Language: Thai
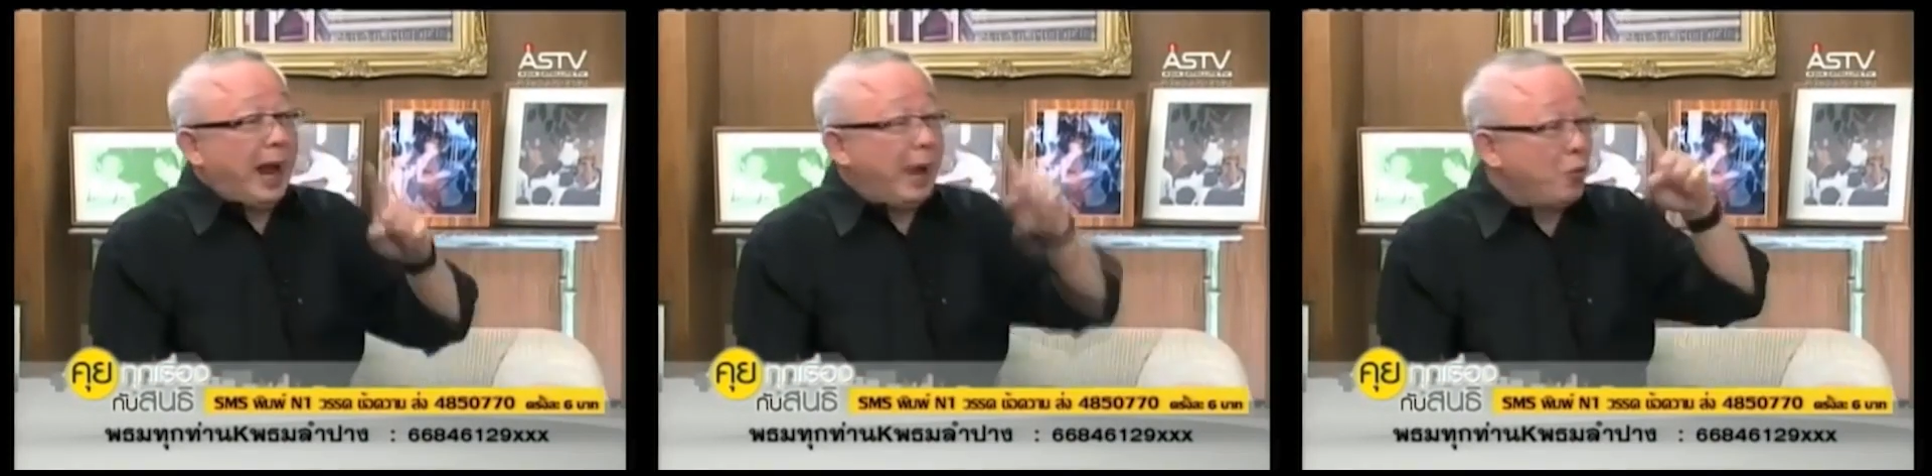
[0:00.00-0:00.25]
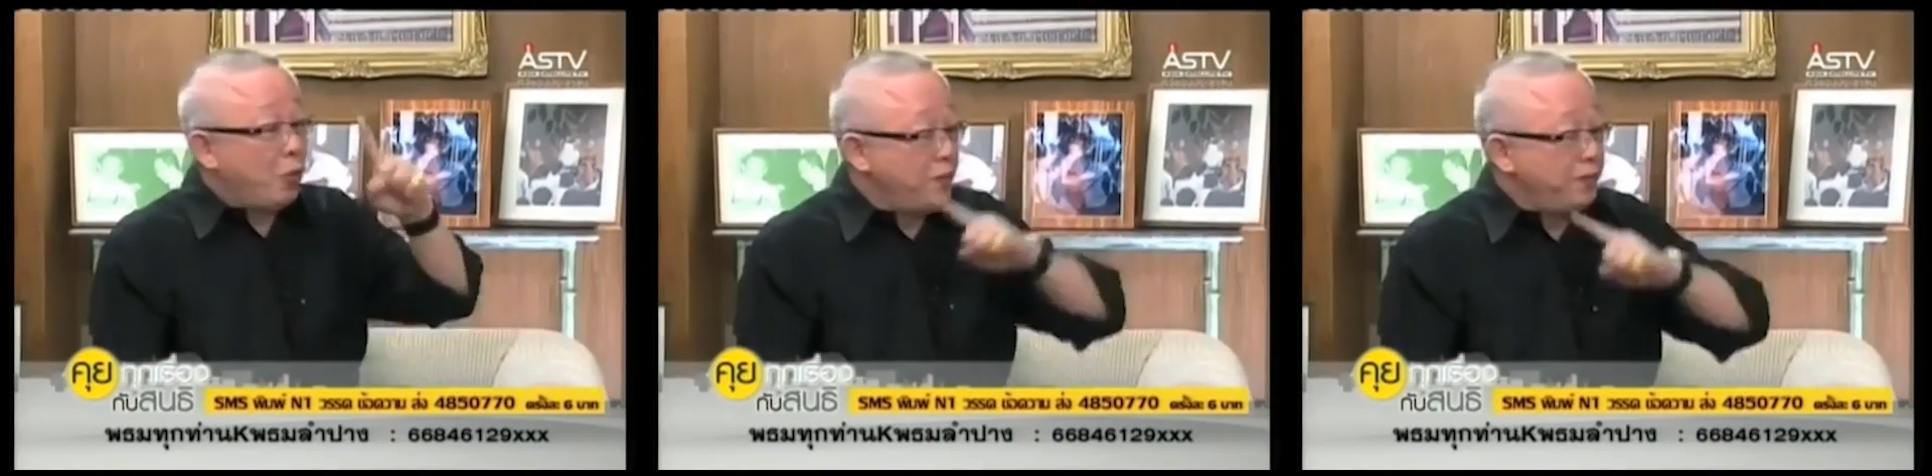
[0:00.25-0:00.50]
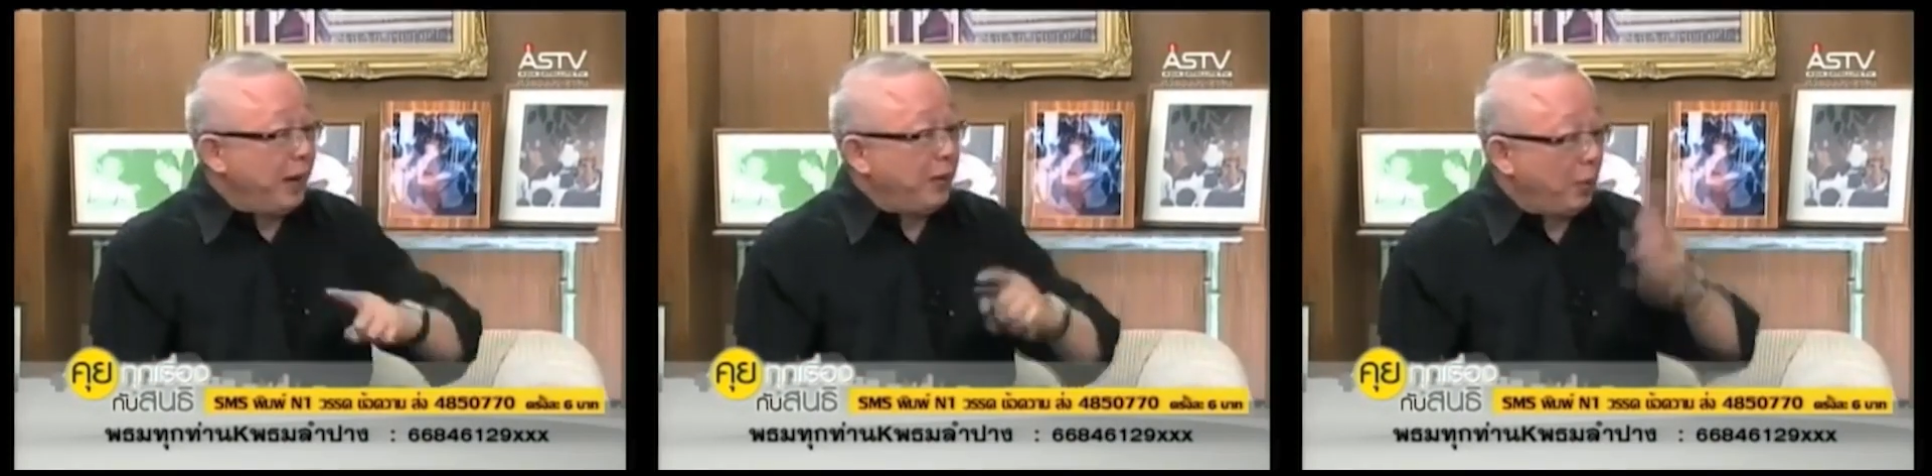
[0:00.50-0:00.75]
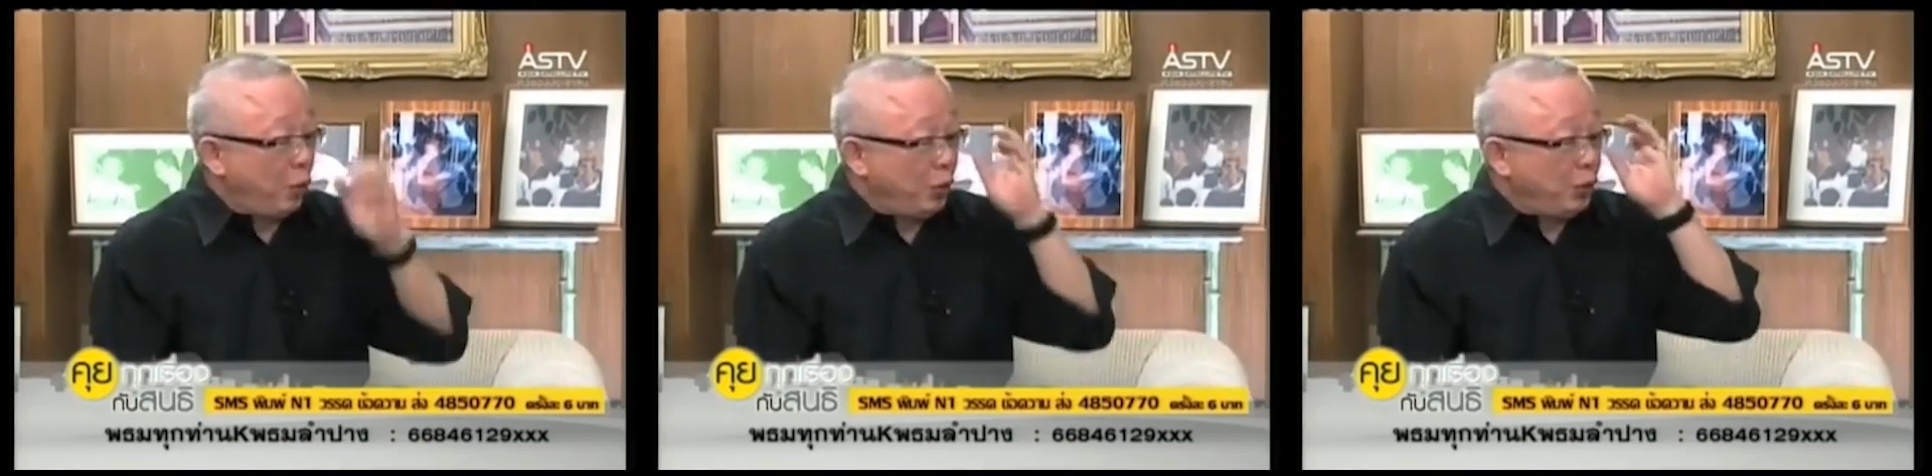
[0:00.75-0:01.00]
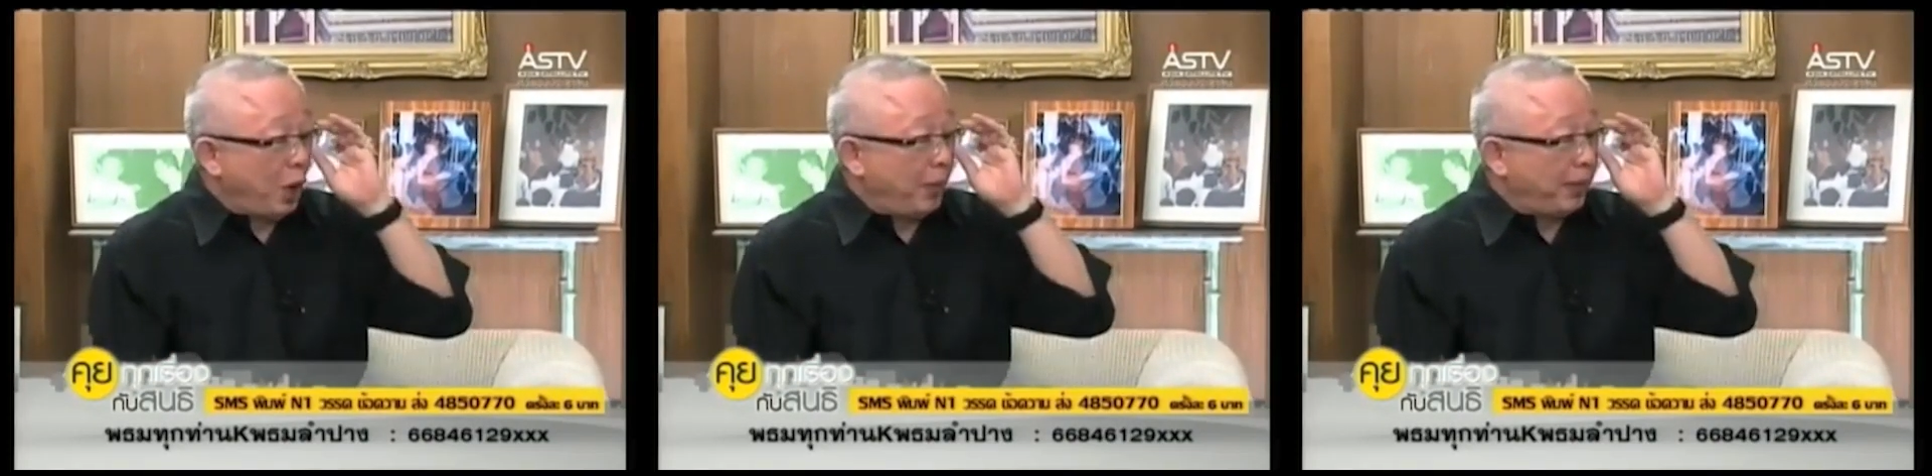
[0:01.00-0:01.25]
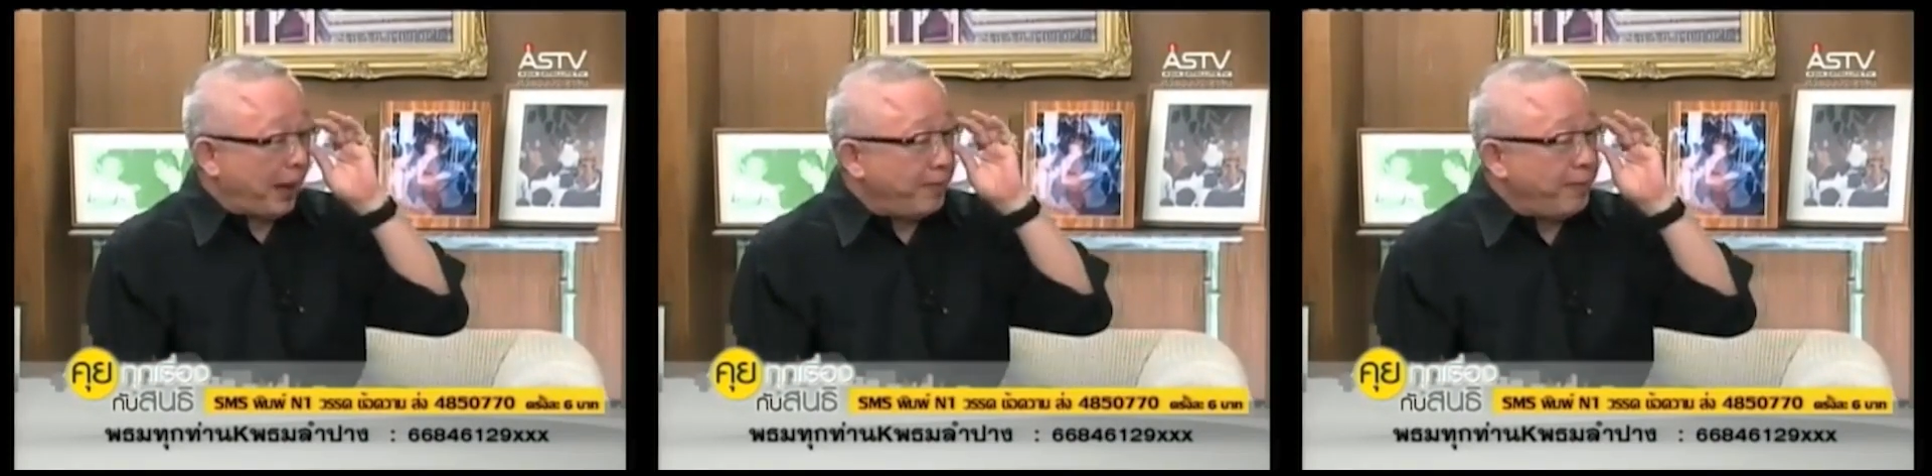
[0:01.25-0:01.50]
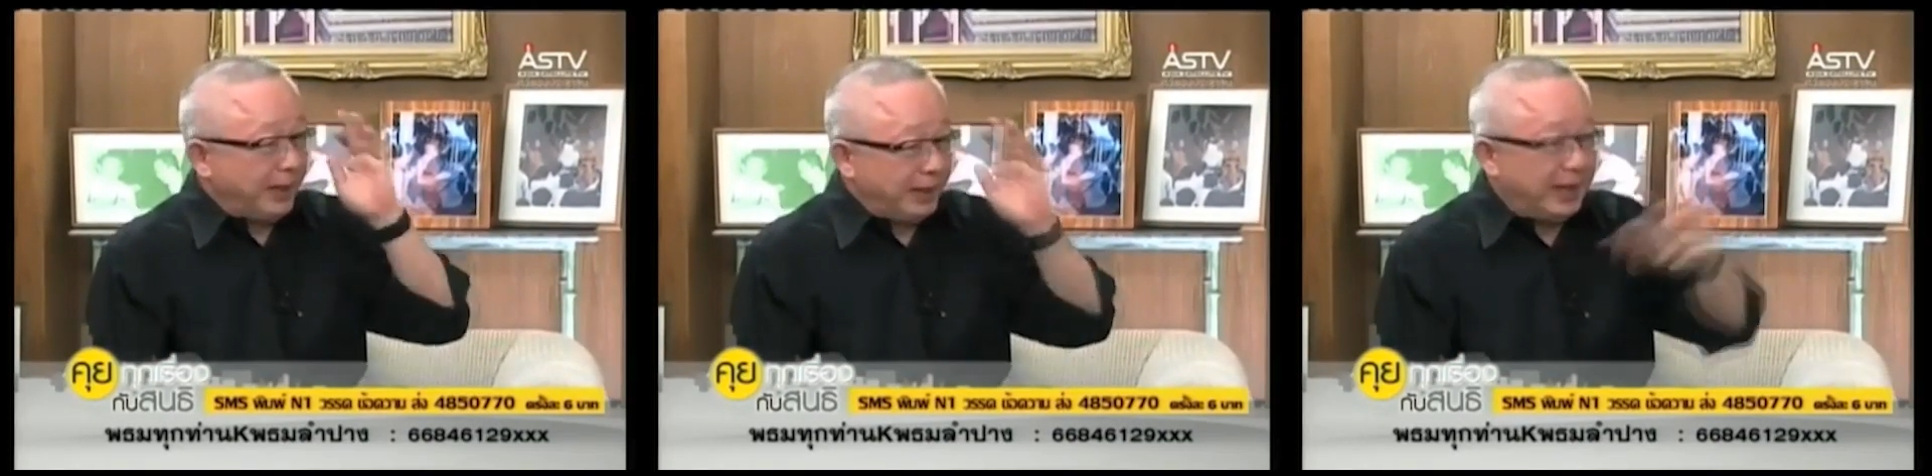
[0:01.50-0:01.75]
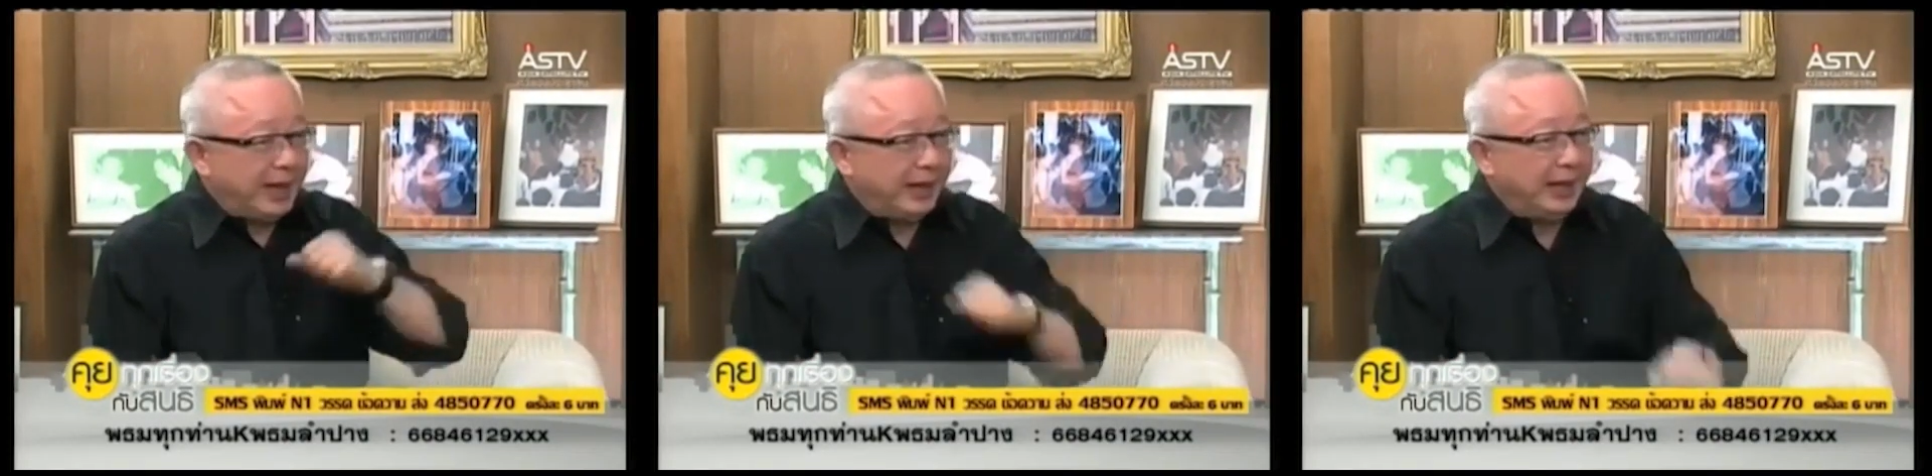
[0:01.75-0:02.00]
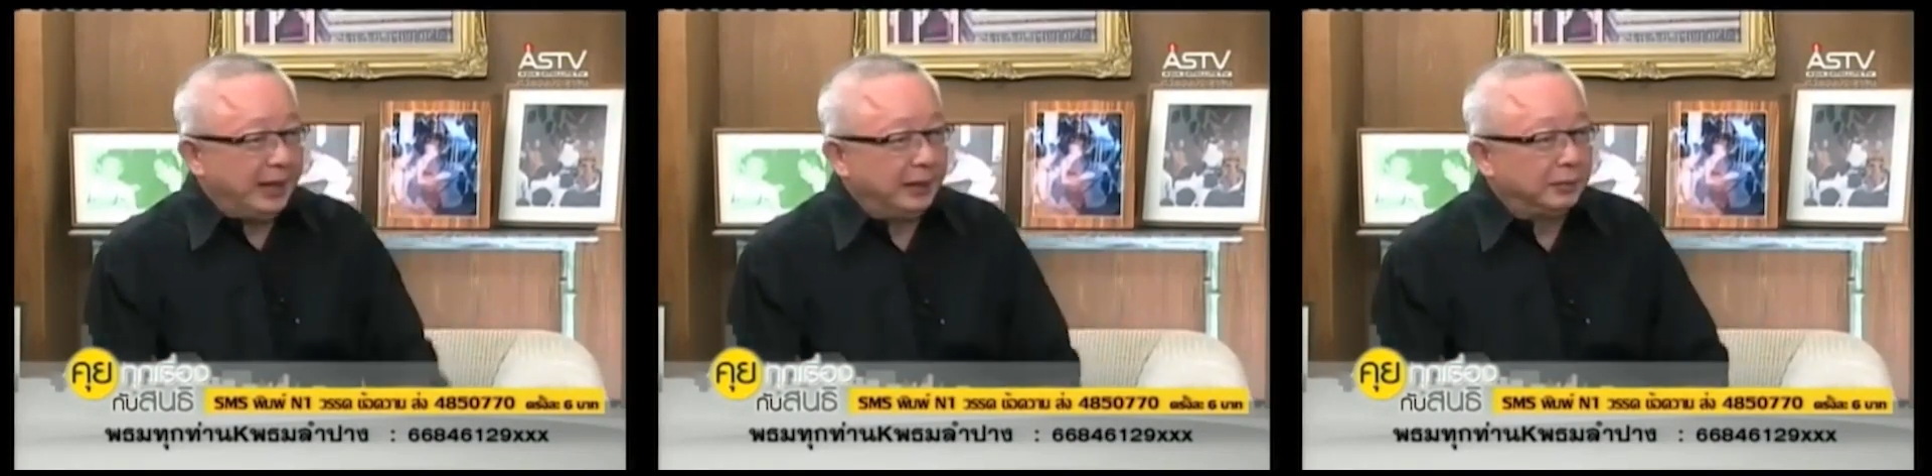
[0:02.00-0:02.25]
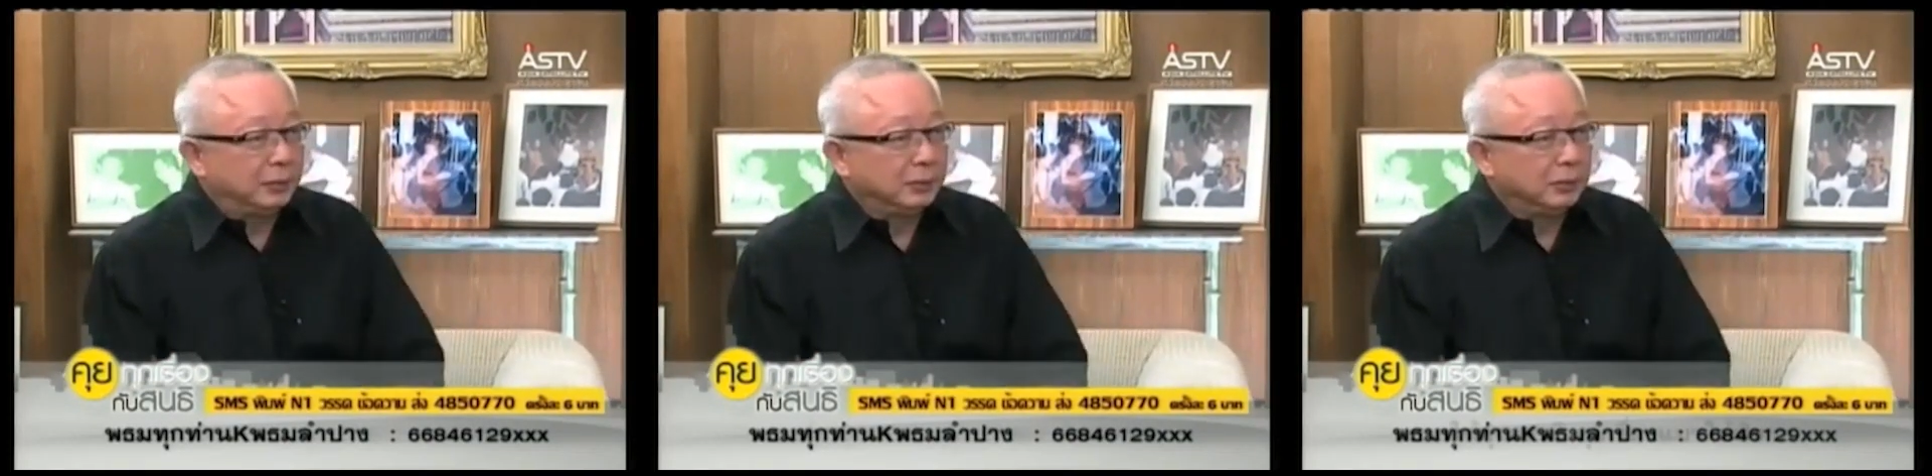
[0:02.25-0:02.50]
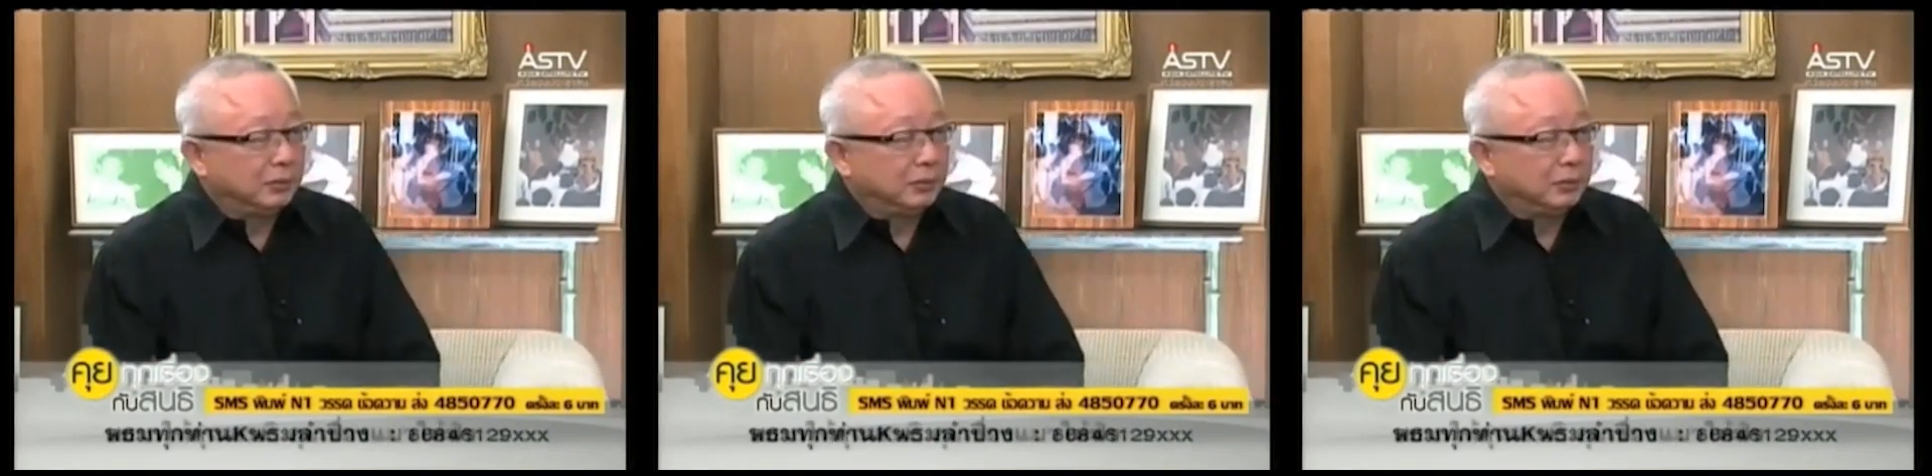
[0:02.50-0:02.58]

ถ้าคุณเพียงว่าคุณยอมรับผิดในอดีต